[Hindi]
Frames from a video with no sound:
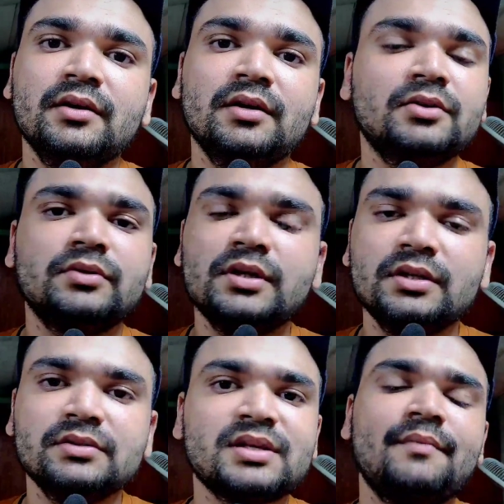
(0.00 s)

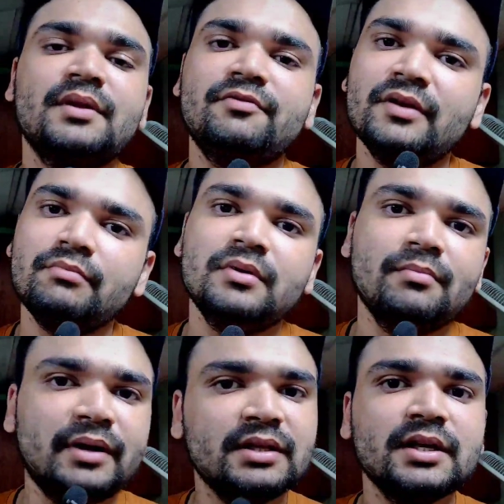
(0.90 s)
क्योंकि सामने फिल्म भी
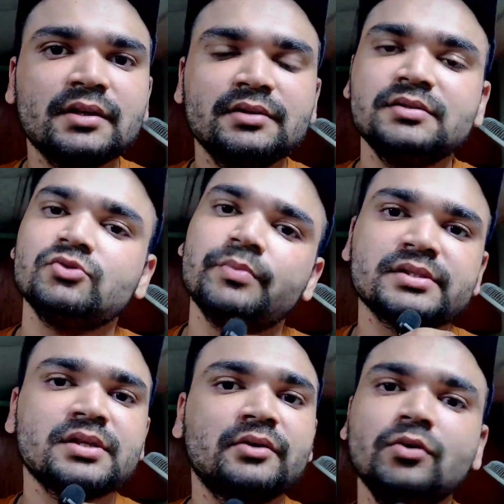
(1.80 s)
बड़ी है
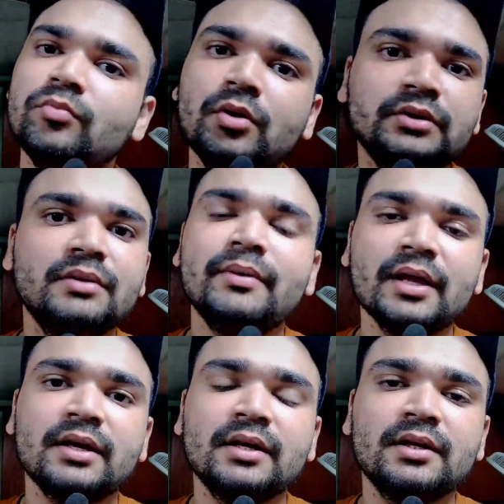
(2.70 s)
सुपरस्टार तो बहुत ही
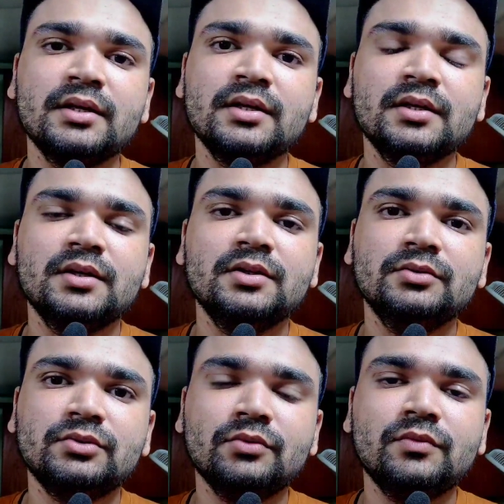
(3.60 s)
बड़ा है
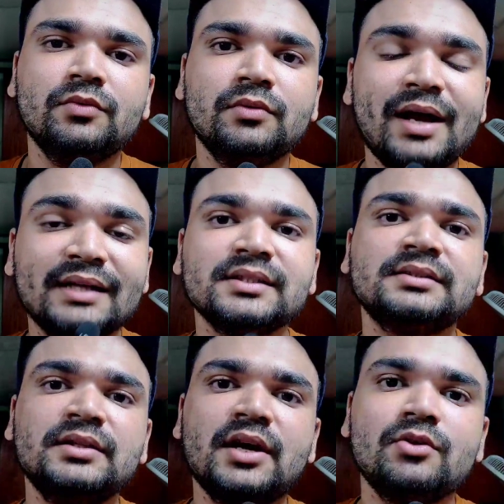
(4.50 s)
तो वो ऐसा
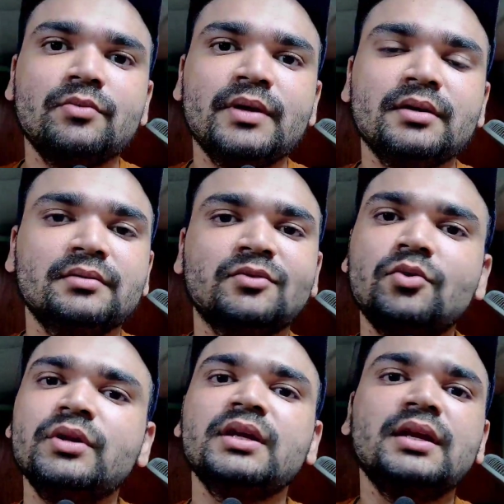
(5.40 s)
सीनैरियो में
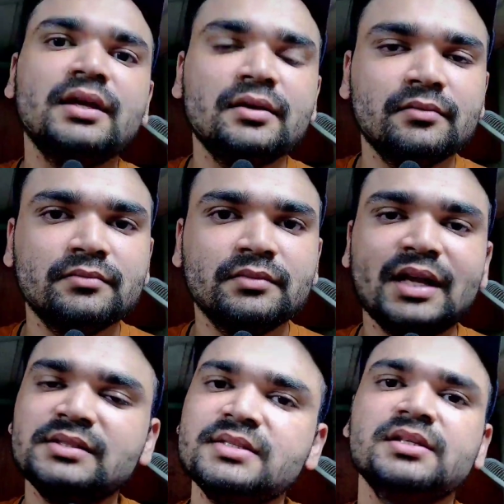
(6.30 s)
खोने के लिए
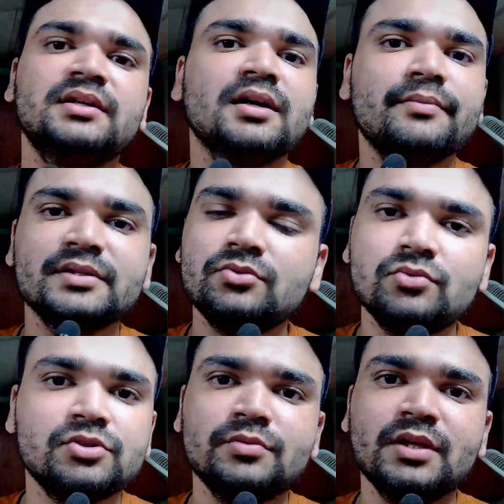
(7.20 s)
लाल सिंह चड्डा के पास तो
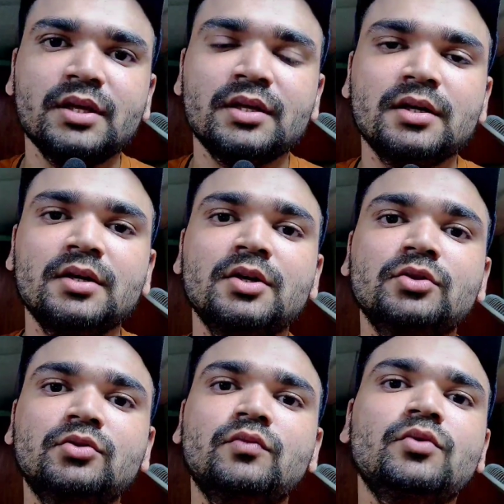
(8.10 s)
कुछ भी नहीं
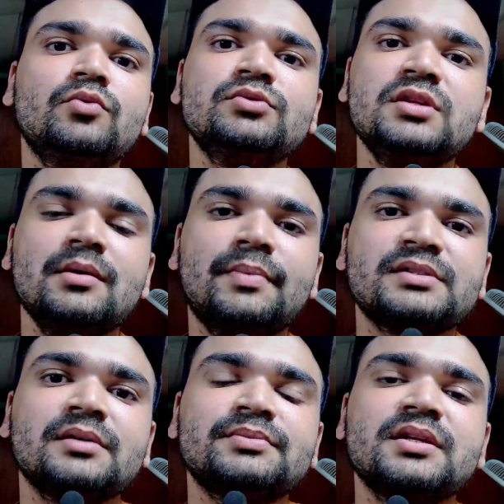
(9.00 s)
है तो वो कुछ नहीं है
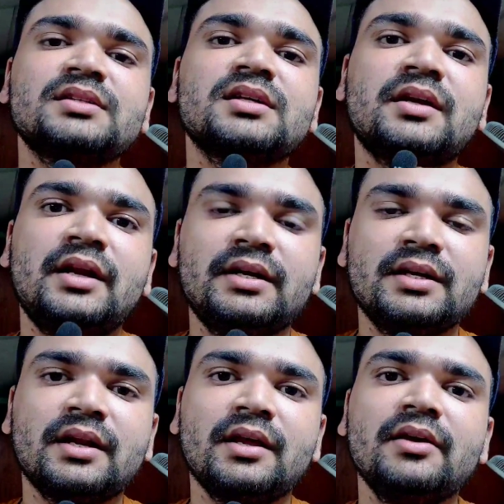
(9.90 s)
परसेप्शन ऐसा क्रिएट
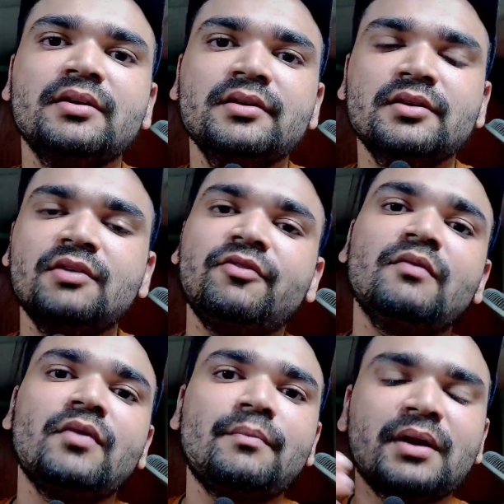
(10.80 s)
कर रहा है कि
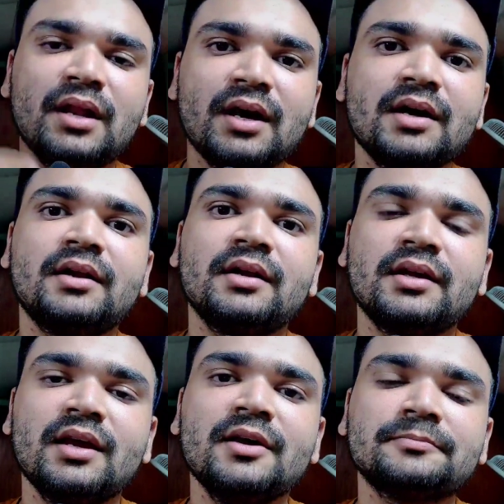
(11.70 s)
फिल्म वहाँ पर लगा कर
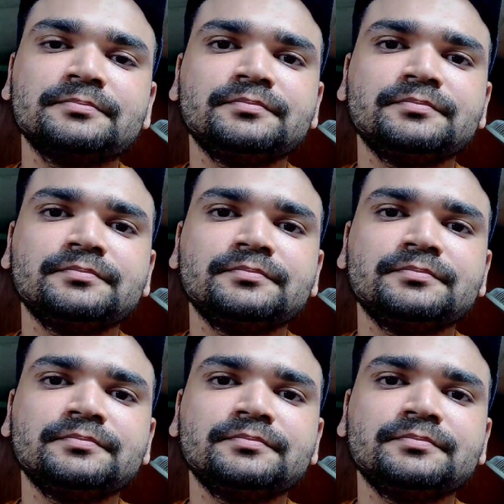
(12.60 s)
रखेगा